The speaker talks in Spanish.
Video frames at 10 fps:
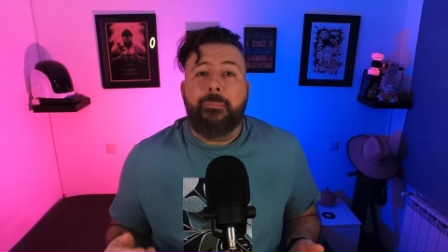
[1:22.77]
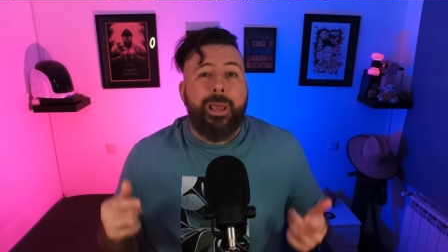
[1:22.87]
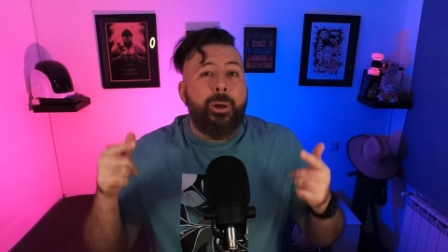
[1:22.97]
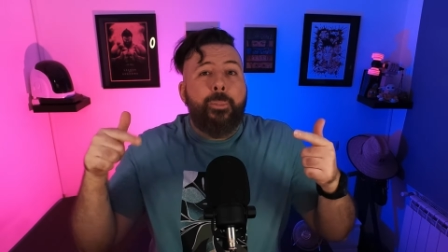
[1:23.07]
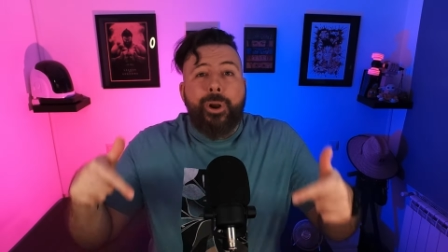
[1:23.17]
me
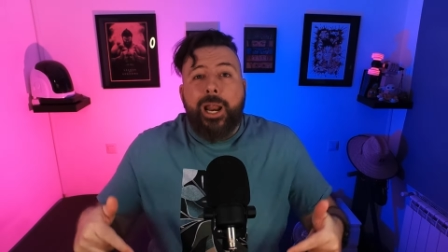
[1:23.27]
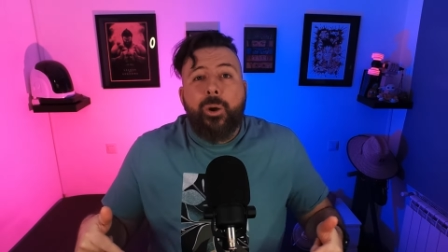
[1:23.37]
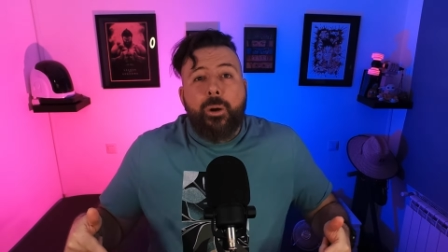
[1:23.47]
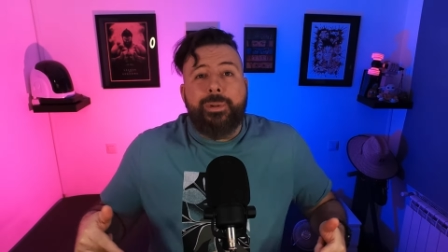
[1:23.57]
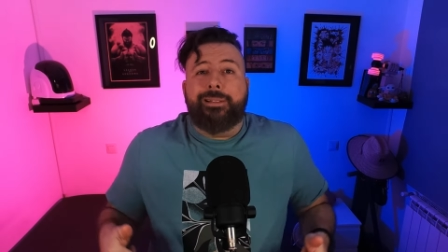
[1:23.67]
lo pones en
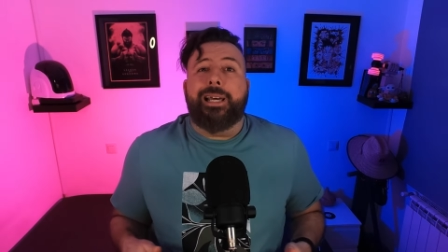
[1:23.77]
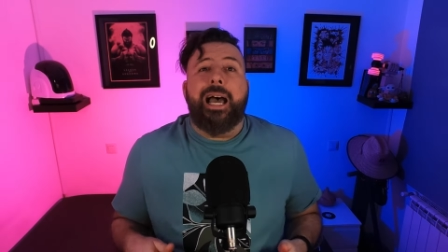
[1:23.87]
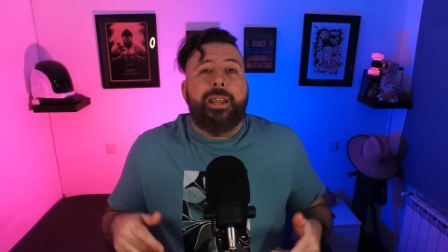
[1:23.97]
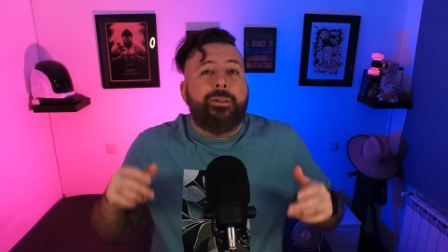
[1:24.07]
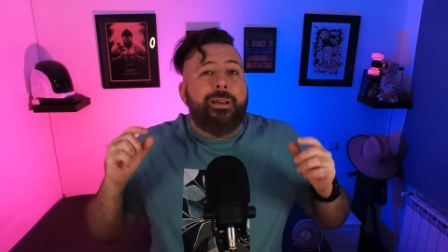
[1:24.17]
los
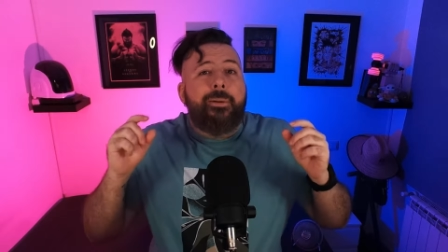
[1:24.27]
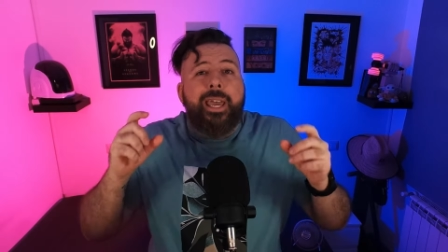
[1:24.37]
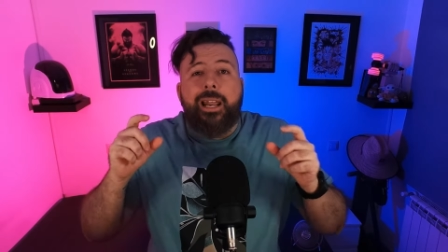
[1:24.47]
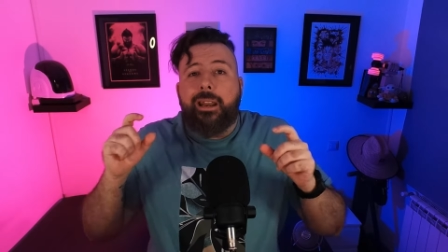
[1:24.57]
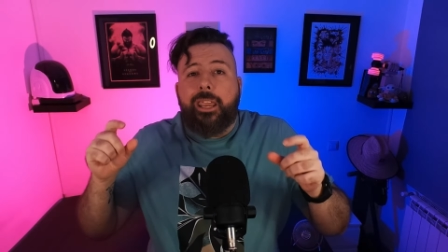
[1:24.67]
comentarios,
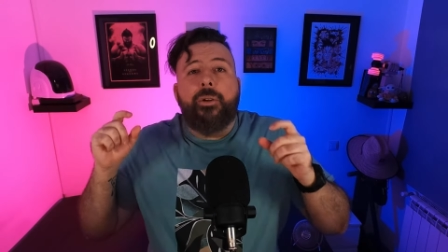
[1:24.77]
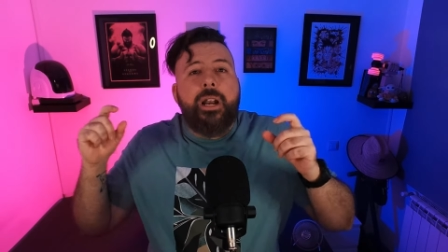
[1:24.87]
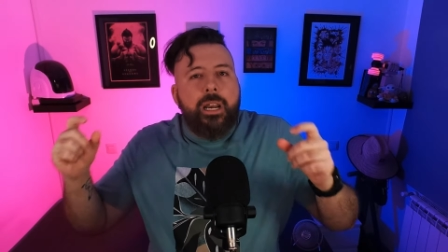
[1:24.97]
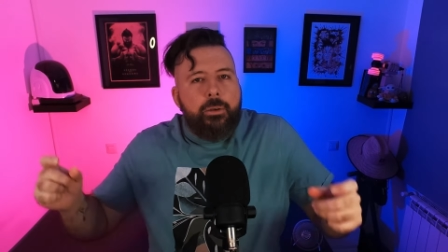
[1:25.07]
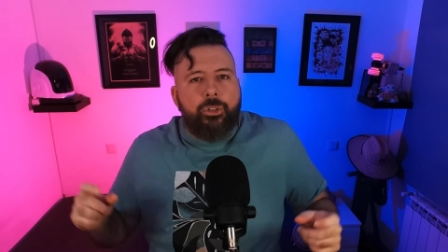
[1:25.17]
GBR, quiero
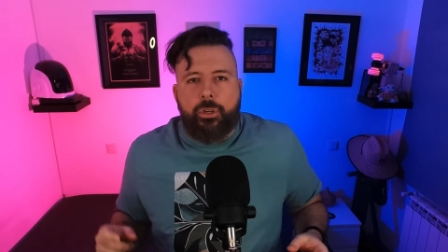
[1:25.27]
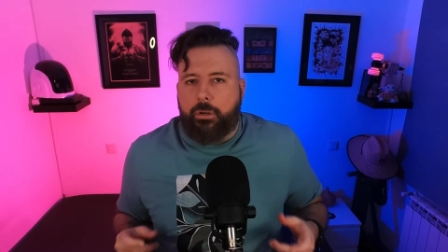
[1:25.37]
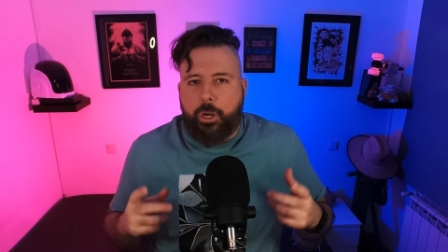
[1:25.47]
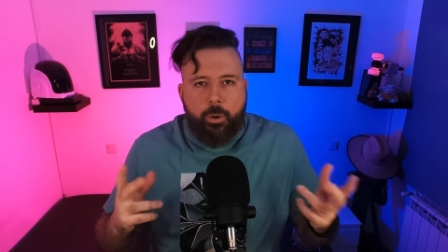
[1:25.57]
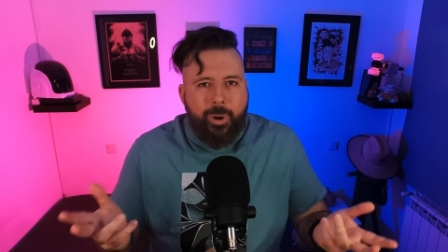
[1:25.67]
una revisión
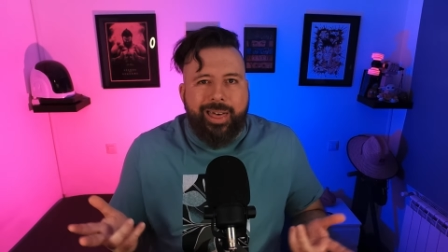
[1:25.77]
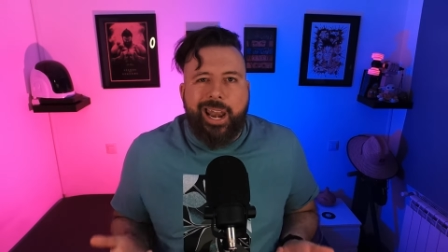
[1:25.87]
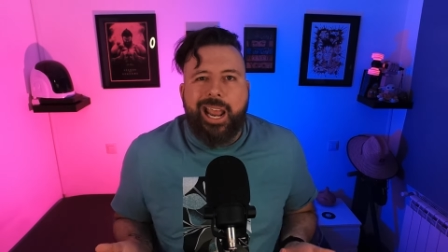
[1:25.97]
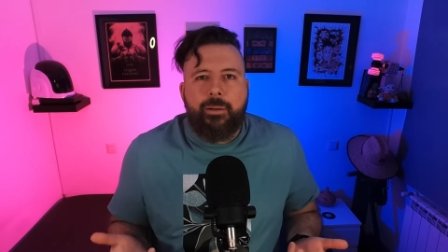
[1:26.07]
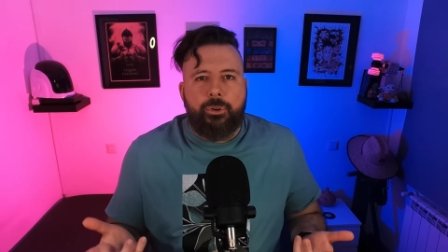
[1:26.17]
y lo
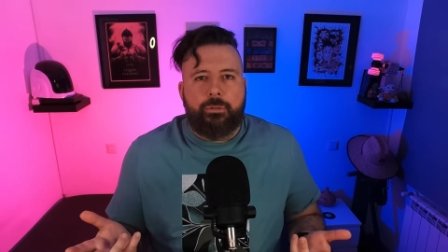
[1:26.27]
cuadramos,